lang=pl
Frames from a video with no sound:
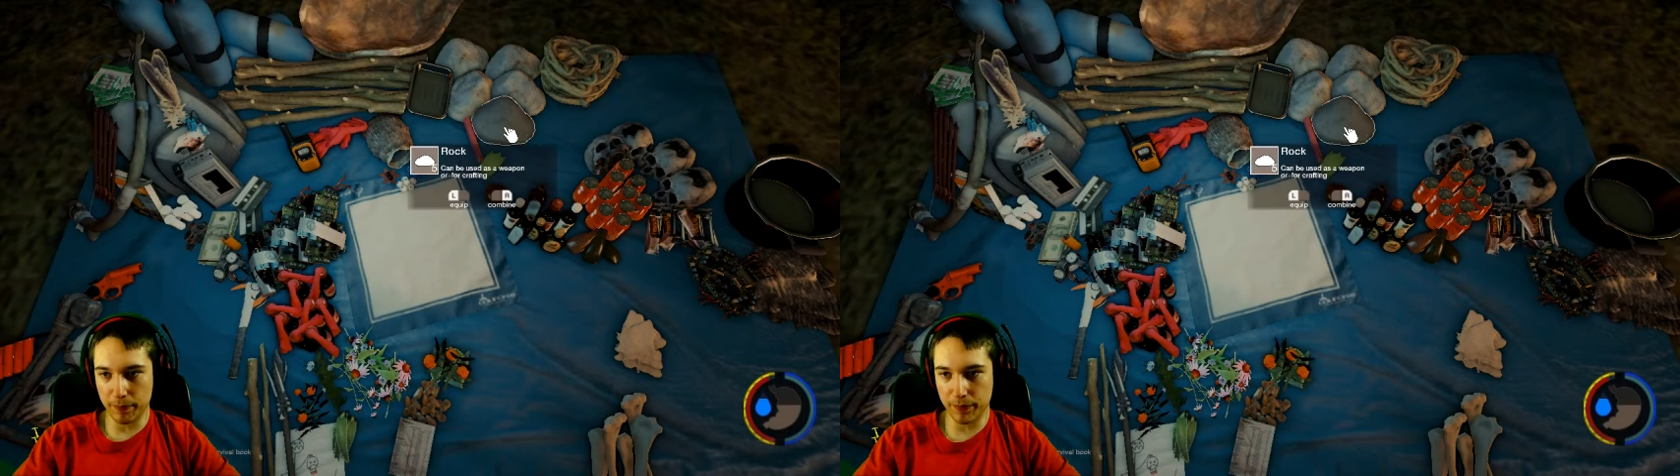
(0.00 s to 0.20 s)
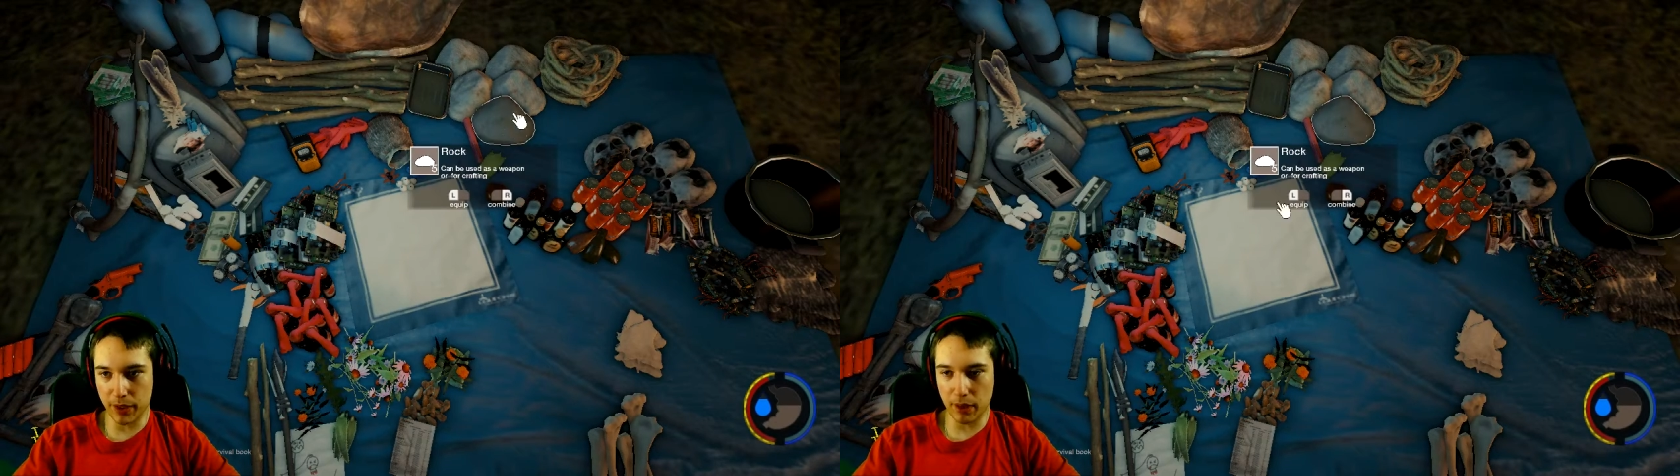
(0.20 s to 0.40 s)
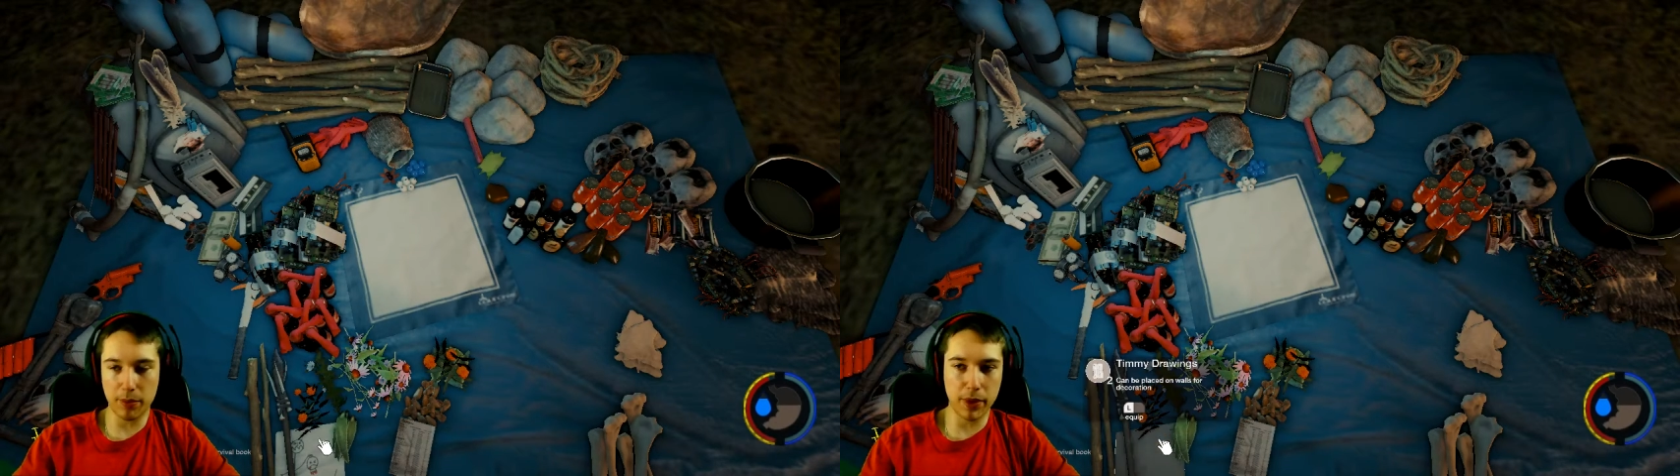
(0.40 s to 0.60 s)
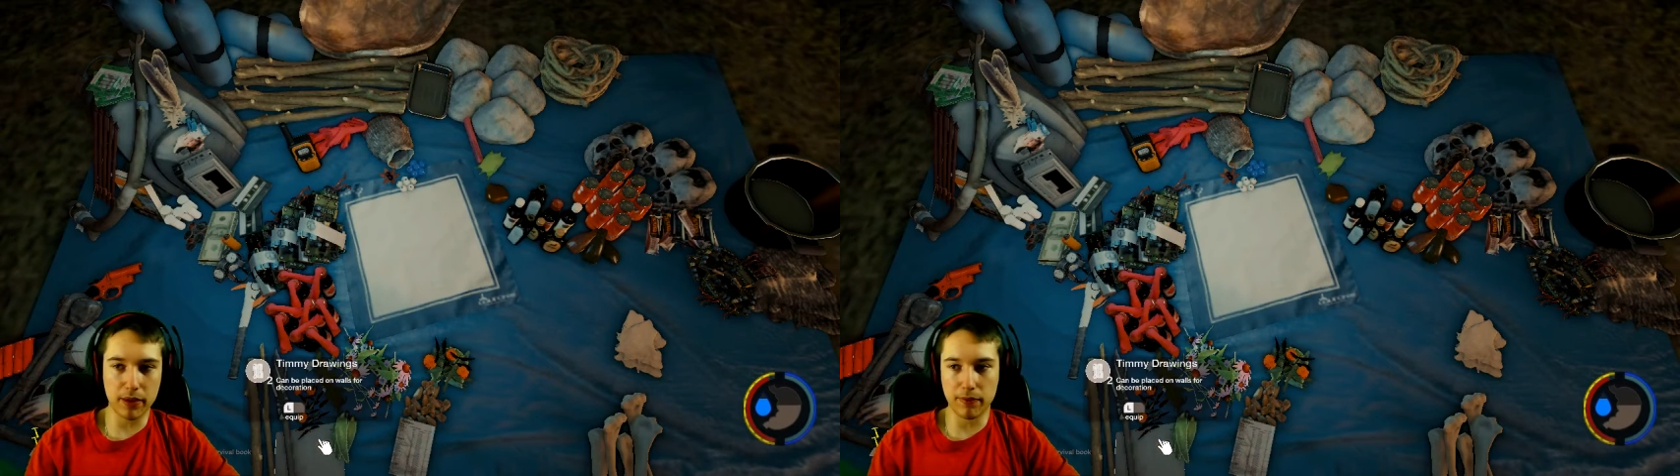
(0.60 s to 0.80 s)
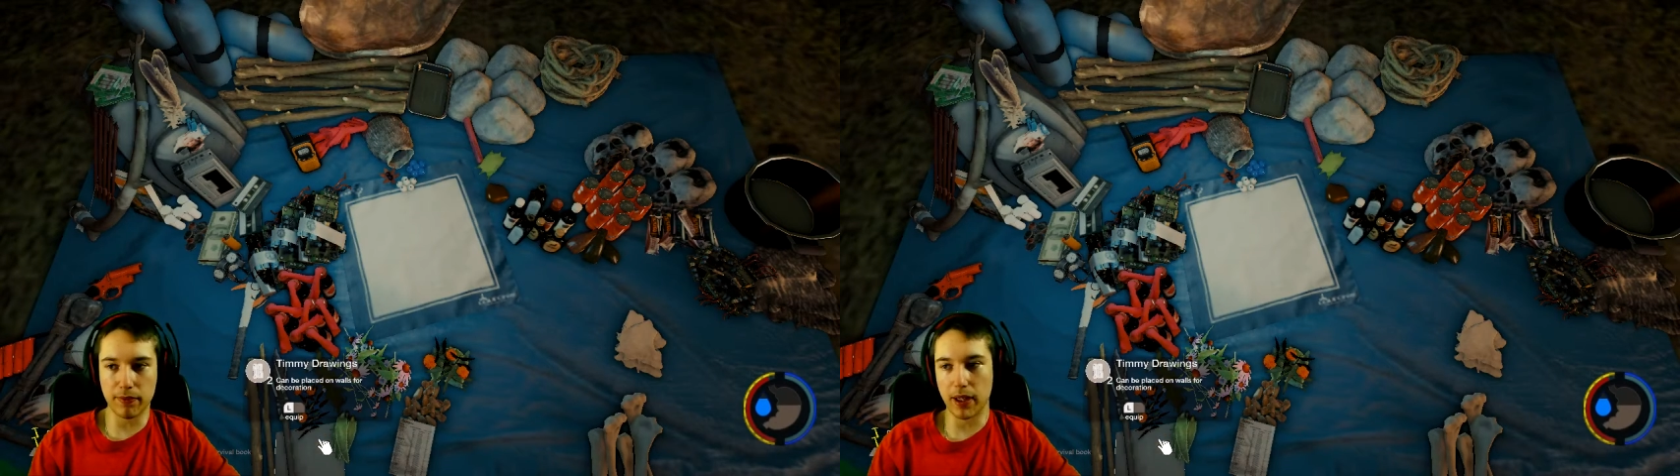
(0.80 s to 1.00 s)
Ja mam jedną
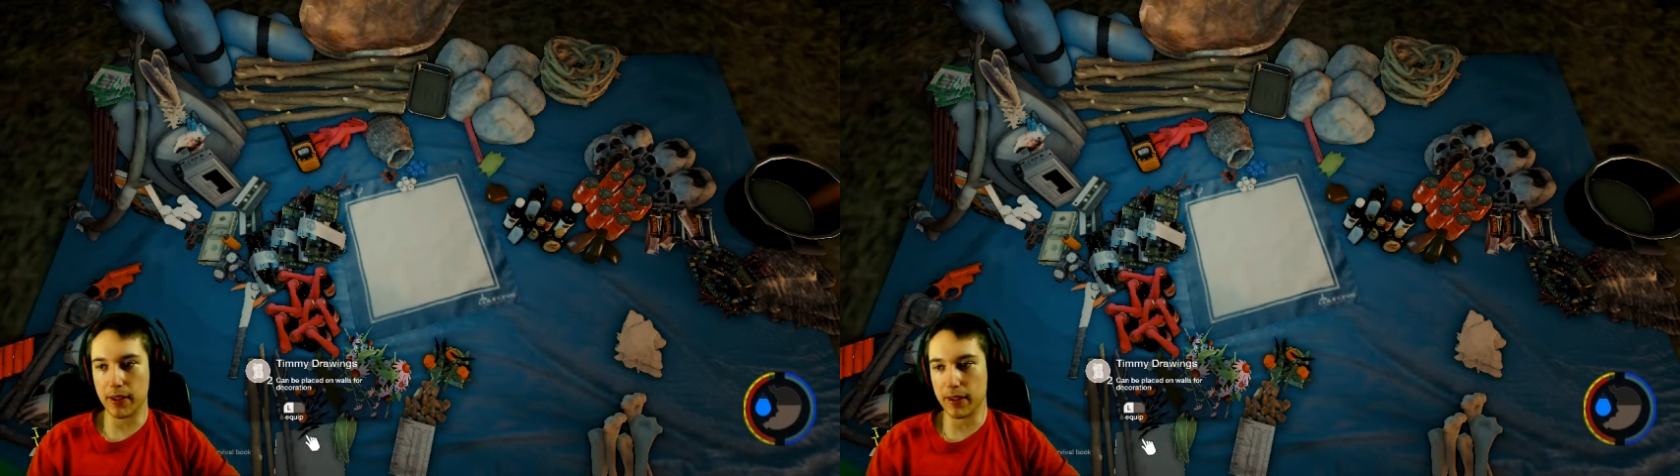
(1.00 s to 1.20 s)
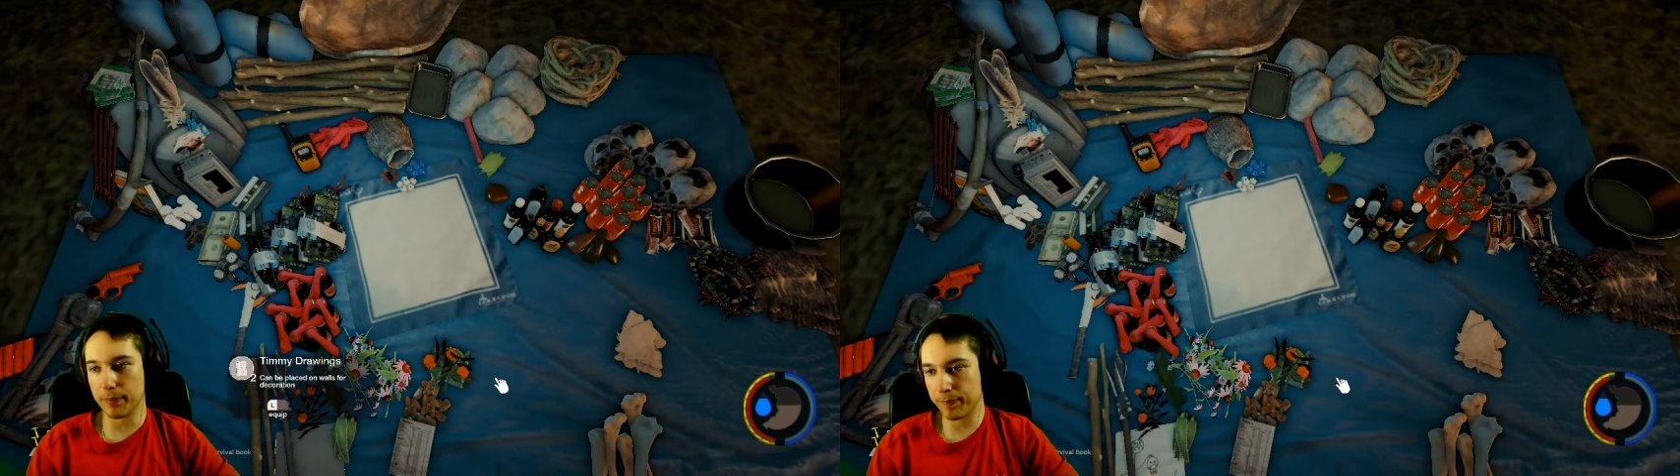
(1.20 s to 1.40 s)
flarę.